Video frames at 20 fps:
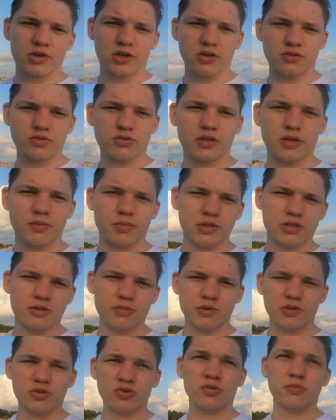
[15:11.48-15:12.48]
я хочу
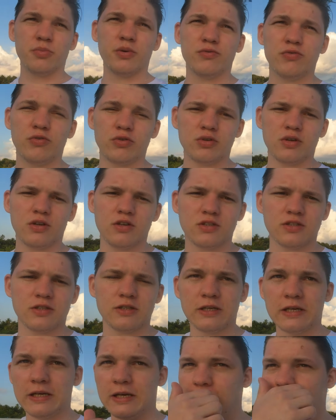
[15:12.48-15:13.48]
добиться, мы чуть пофоткались.
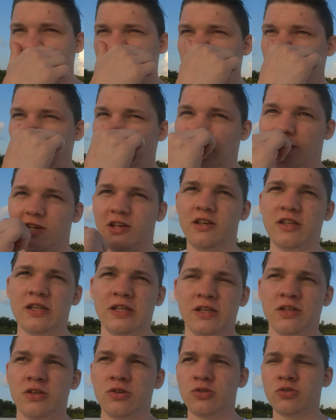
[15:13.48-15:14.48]
И
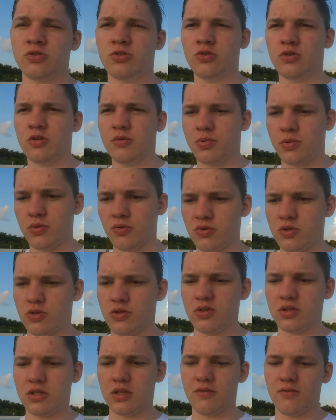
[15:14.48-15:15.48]
надеюсь, что-то
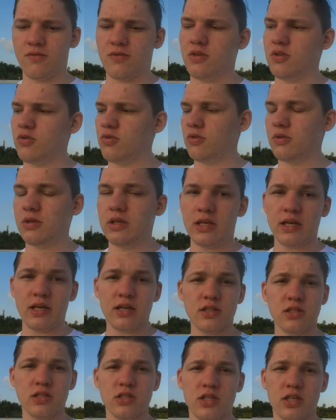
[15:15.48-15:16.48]
получилось там видео.
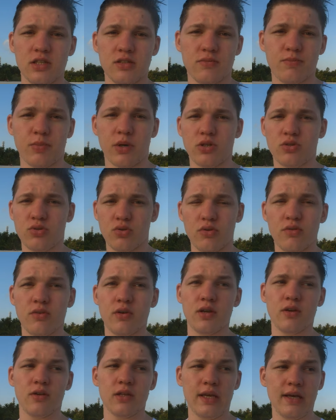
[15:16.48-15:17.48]
Я сейчас про что
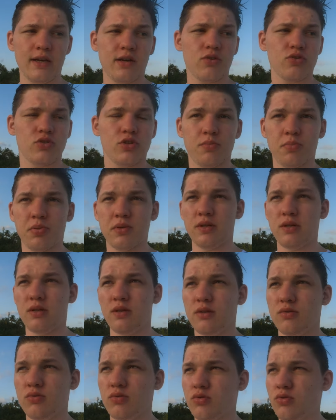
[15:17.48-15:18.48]
говорил? Я, короче, плыл.
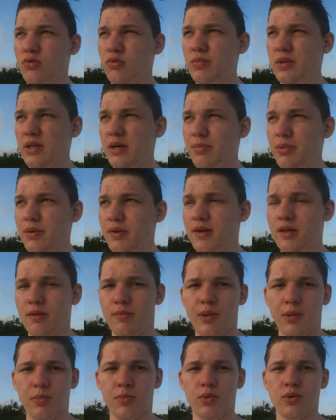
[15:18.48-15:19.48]
Тут глубина примерно
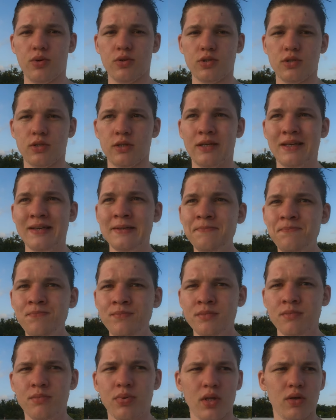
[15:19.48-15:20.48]
по пояс.
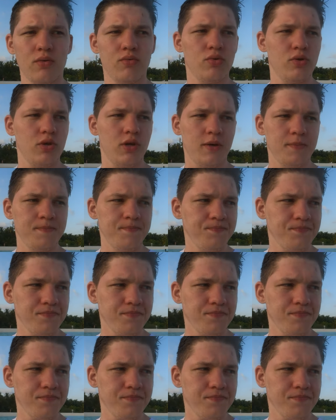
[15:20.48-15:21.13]
Плыву я.